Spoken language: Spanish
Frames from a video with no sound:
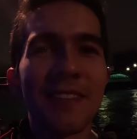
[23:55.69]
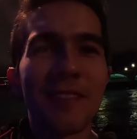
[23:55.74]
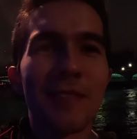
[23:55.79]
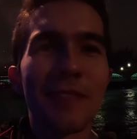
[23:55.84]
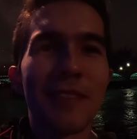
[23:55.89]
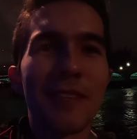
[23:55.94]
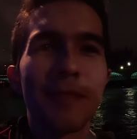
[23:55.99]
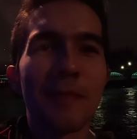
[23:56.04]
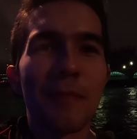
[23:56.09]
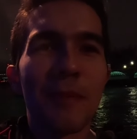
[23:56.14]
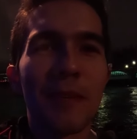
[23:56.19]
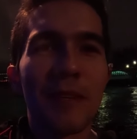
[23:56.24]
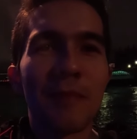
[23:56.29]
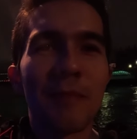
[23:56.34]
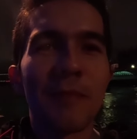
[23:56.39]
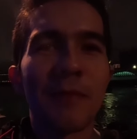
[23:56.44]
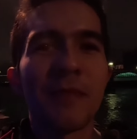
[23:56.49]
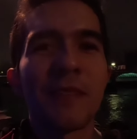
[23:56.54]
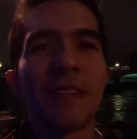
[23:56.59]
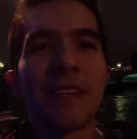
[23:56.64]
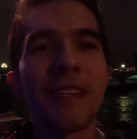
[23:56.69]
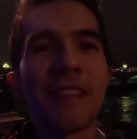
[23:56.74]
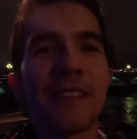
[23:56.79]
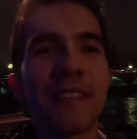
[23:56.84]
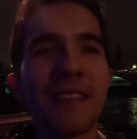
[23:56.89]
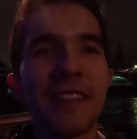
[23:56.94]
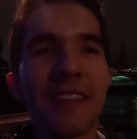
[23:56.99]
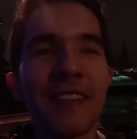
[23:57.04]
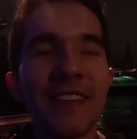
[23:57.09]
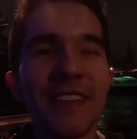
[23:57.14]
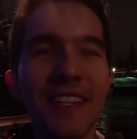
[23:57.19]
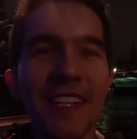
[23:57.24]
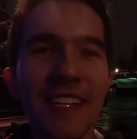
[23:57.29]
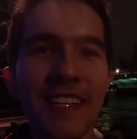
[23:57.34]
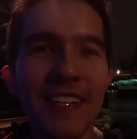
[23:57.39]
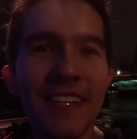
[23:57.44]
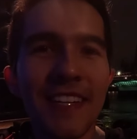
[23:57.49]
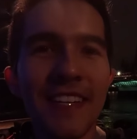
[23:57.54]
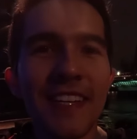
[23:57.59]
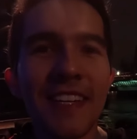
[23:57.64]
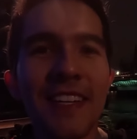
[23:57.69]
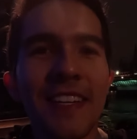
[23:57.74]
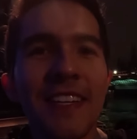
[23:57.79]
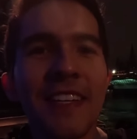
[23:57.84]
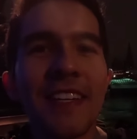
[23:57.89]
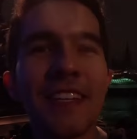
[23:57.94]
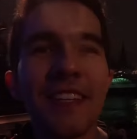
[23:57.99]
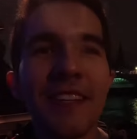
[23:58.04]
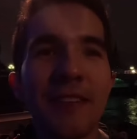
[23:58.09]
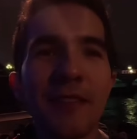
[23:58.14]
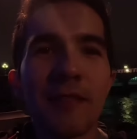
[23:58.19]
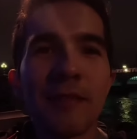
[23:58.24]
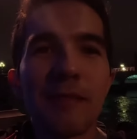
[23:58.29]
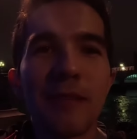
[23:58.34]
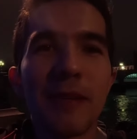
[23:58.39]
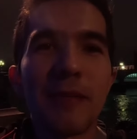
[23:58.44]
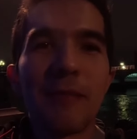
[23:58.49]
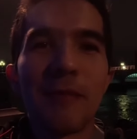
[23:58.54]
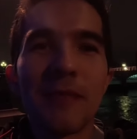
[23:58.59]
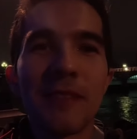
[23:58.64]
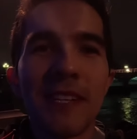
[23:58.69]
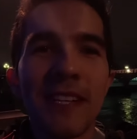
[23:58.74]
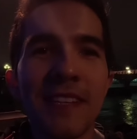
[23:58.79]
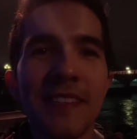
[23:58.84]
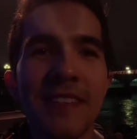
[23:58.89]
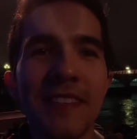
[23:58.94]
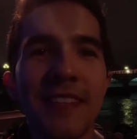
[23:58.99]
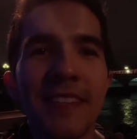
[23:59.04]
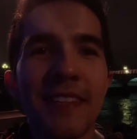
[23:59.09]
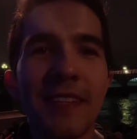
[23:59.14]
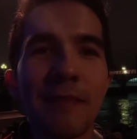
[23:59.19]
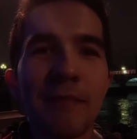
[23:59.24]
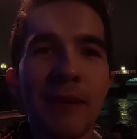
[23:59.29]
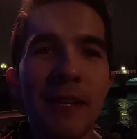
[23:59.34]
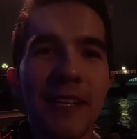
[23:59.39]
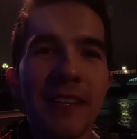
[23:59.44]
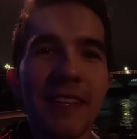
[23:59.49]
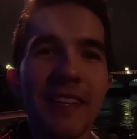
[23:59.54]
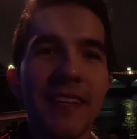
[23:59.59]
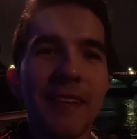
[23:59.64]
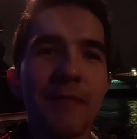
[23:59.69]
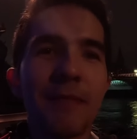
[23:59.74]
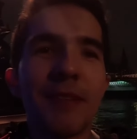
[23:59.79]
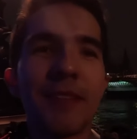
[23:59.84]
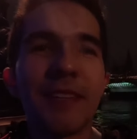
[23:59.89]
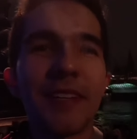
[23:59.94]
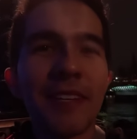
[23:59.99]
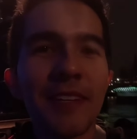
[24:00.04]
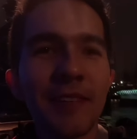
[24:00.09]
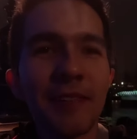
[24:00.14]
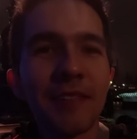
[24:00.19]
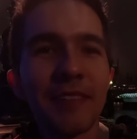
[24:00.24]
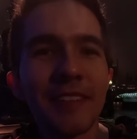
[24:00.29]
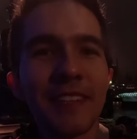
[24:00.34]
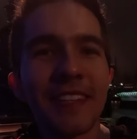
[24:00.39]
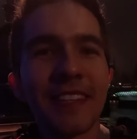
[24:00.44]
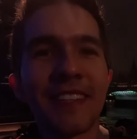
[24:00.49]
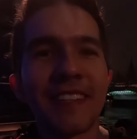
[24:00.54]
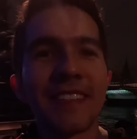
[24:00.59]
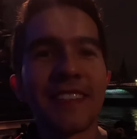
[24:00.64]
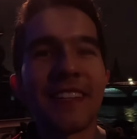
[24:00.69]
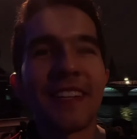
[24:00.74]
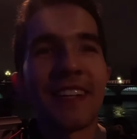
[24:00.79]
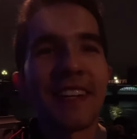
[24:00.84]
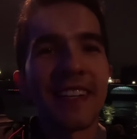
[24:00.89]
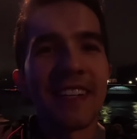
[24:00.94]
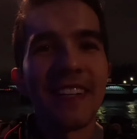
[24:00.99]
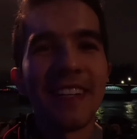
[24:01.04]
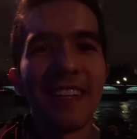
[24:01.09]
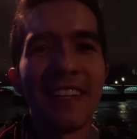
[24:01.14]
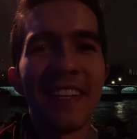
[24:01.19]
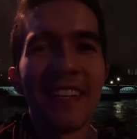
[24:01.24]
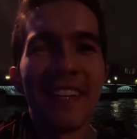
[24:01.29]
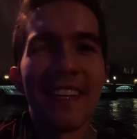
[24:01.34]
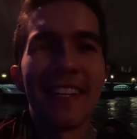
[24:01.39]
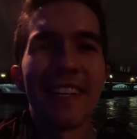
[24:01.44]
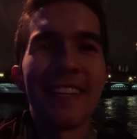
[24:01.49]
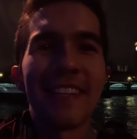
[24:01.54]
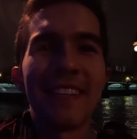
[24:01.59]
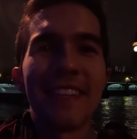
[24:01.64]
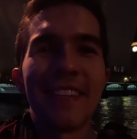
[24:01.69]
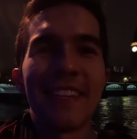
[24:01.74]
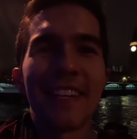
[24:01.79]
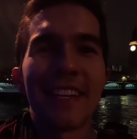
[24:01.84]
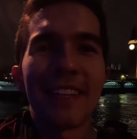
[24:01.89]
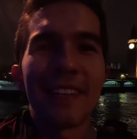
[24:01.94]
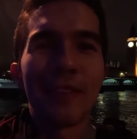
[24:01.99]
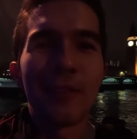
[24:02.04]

Nos despedimos de este día y nos vemos en la siguiente parte del video que será el día